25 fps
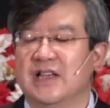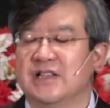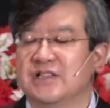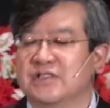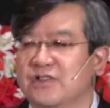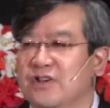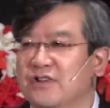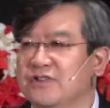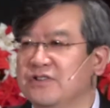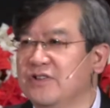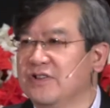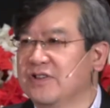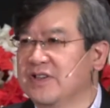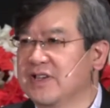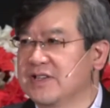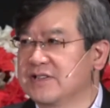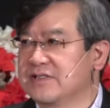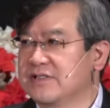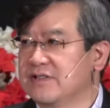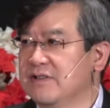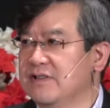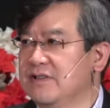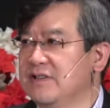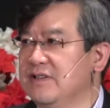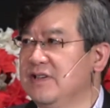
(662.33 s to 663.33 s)

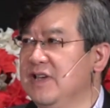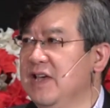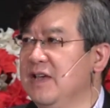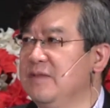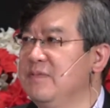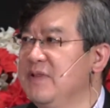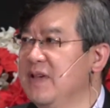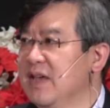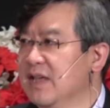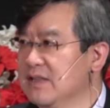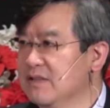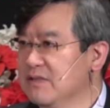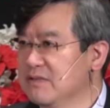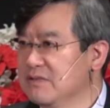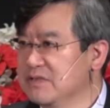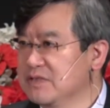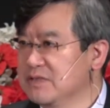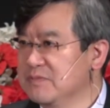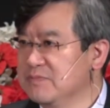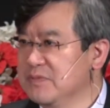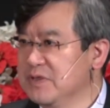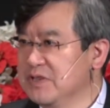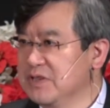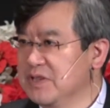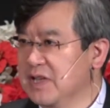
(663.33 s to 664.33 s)
성령께서 예비한
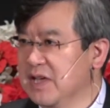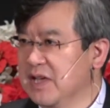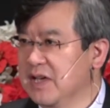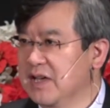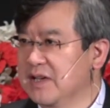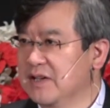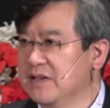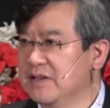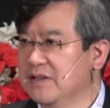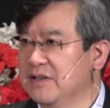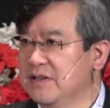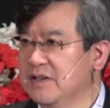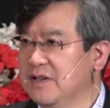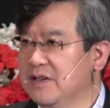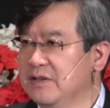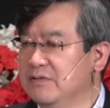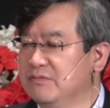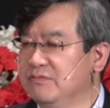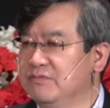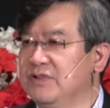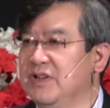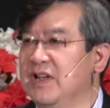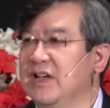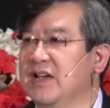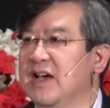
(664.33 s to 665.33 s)
것입니다.
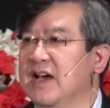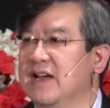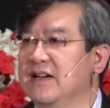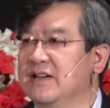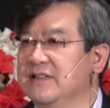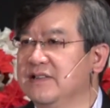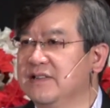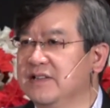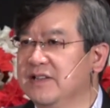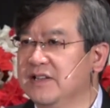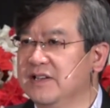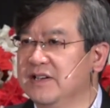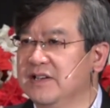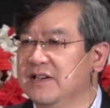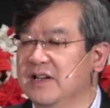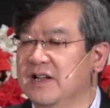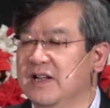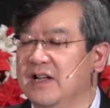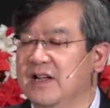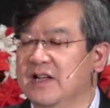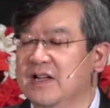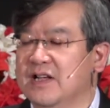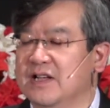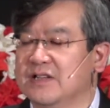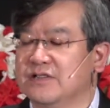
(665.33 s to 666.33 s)
우리의 가는 길
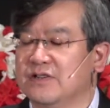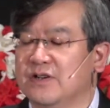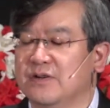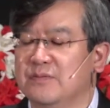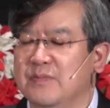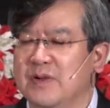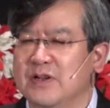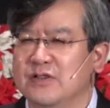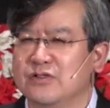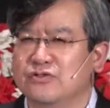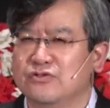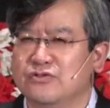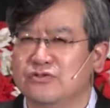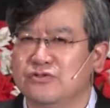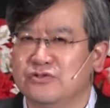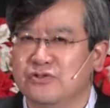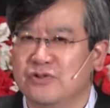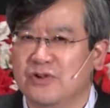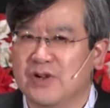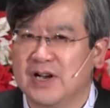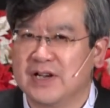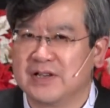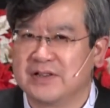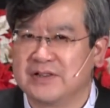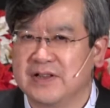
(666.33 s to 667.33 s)
정말
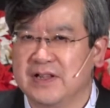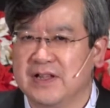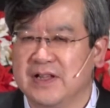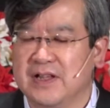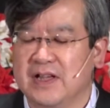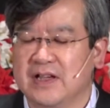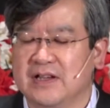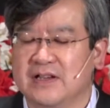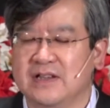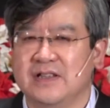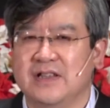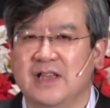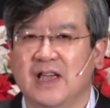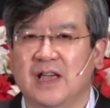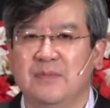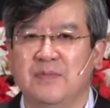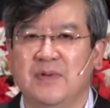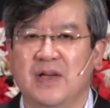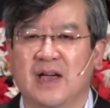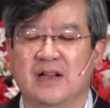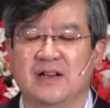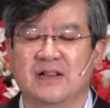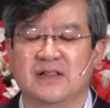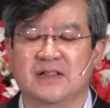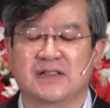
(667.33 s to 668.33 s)
순종할 때에 그
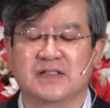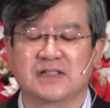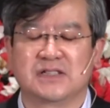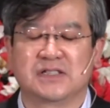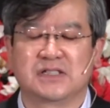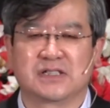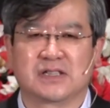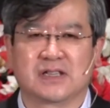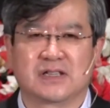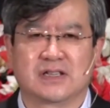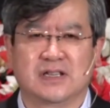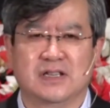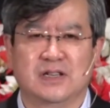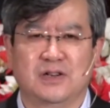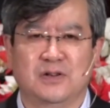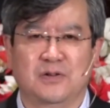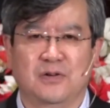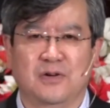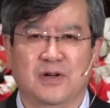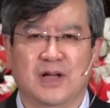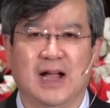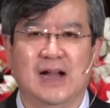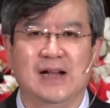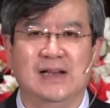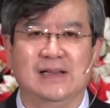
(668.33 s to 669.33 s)
예비하는
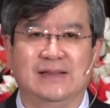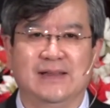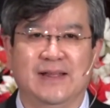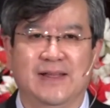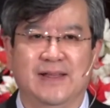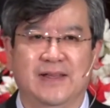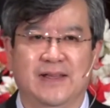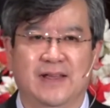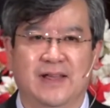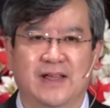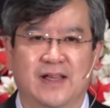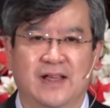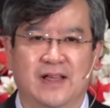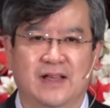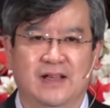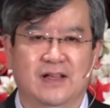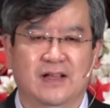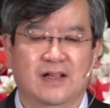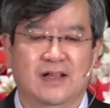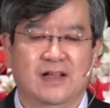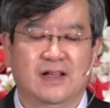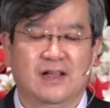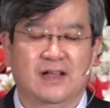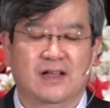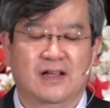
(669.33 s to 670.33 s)
길로 갈 때에
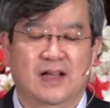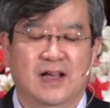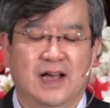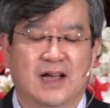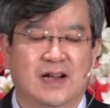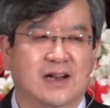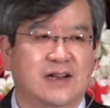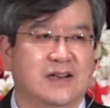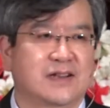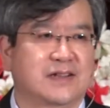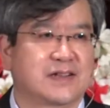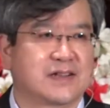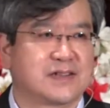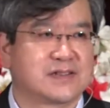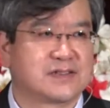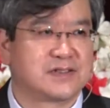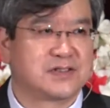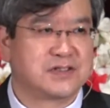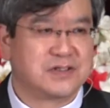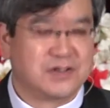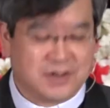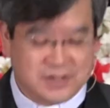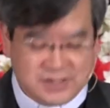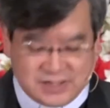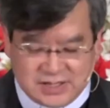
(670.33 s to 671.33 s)

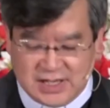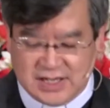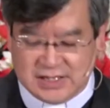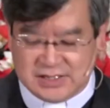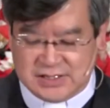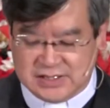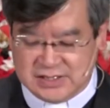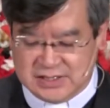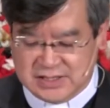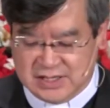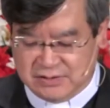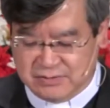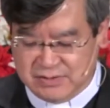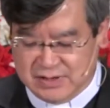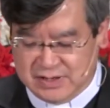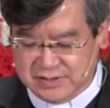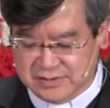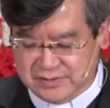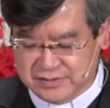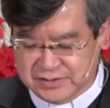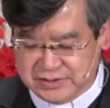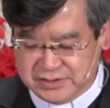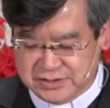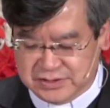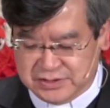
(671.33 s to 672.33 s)
하나님께서는 역사하신다고
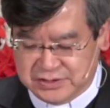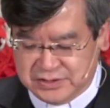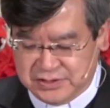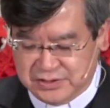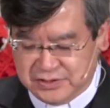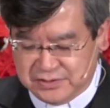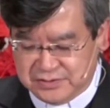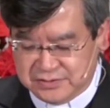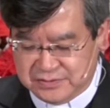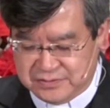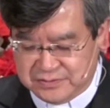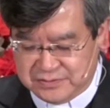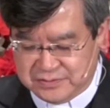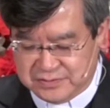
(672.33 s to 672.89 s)
하는 것이죠.